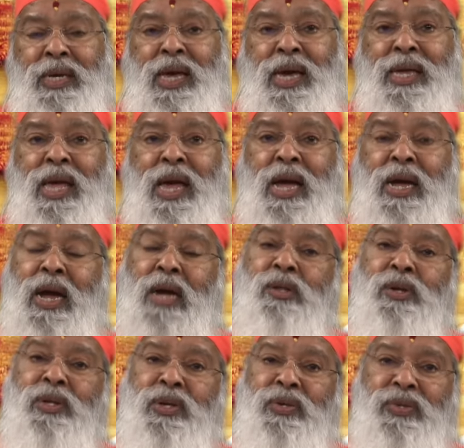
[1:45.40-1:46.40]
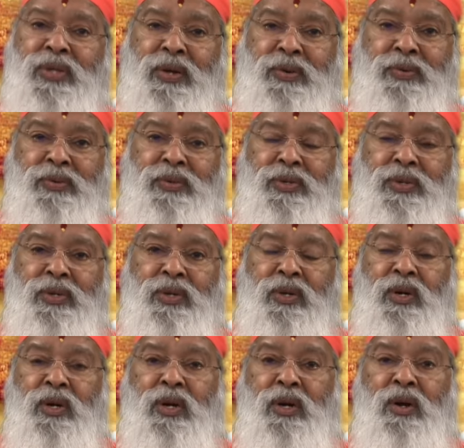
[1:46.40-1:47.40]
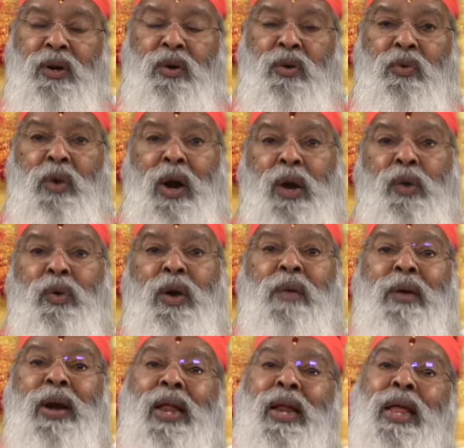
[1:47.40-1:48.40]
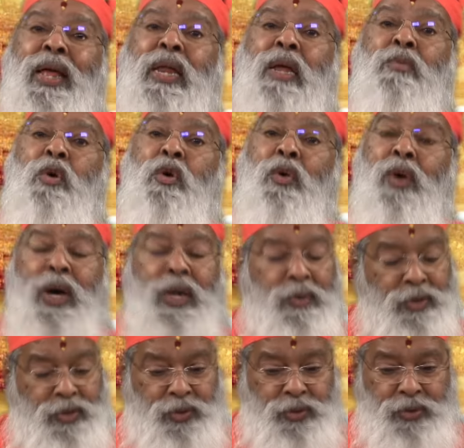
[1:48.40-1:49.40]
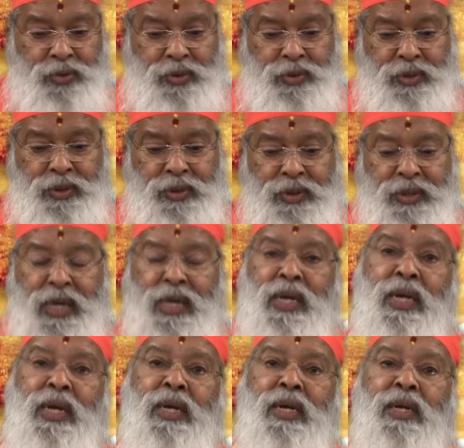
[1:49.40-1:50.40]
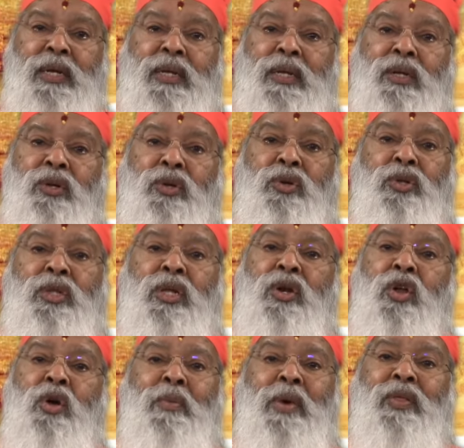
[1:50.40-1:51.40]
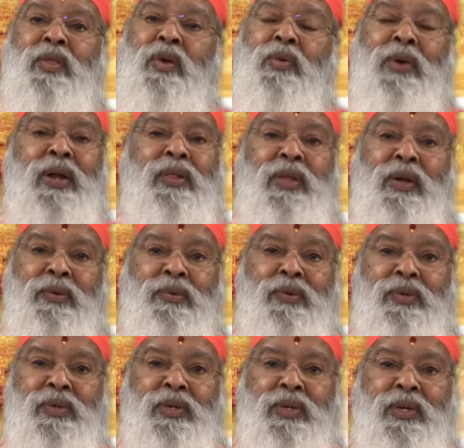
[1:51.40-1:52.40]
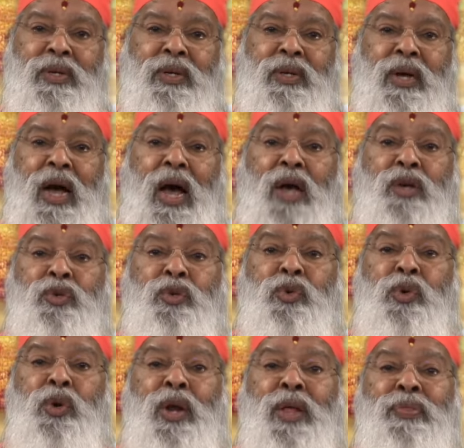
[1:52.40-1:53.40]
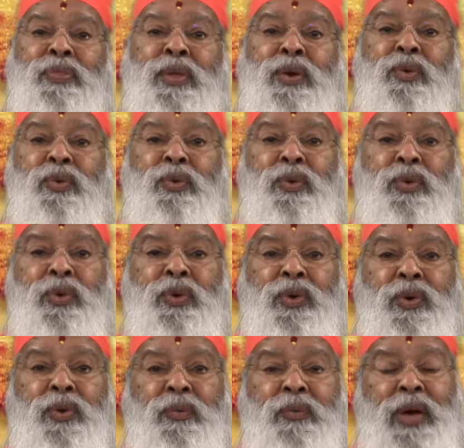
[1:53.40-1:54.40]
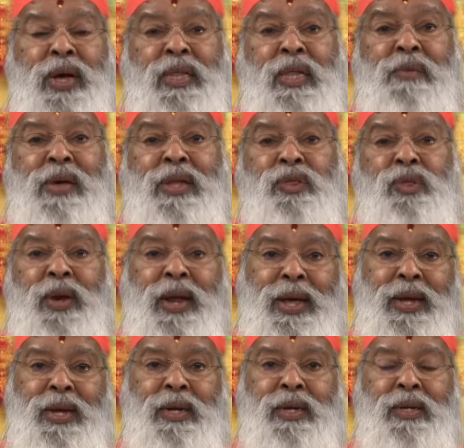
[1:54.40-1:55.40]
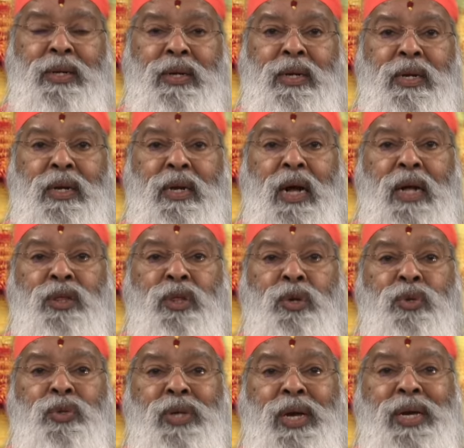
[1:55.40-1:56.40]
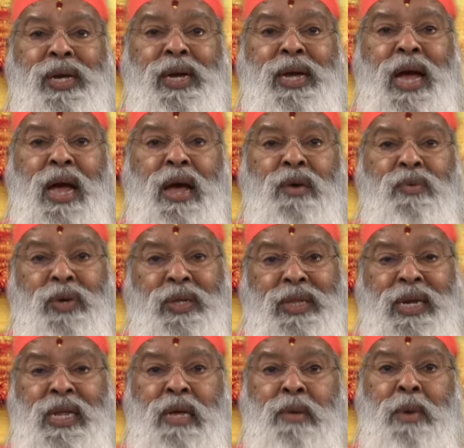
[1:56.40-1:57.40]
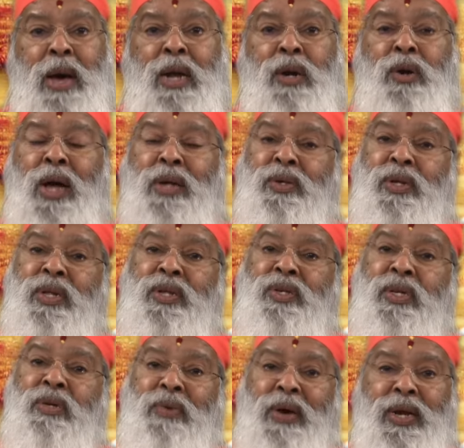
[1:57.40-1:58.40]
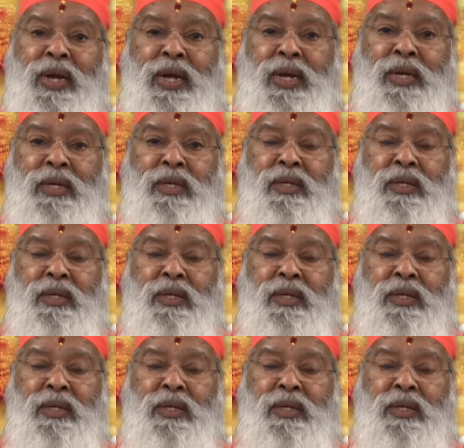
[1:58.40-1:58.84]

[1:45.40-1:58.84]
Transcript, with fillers: యజ్ఞయాగాదులు చేస్తారు వాళ్ళు కూడా వెళ్ళలేరేమో అనవచ్చు కానీ యుద్ధంలో మాత్రం వెళతారు ఆ శూరులందరూ వేదవేత్తులే అందరూ చక్కగా వ్రత నియమాలను ఆచరించిన వారే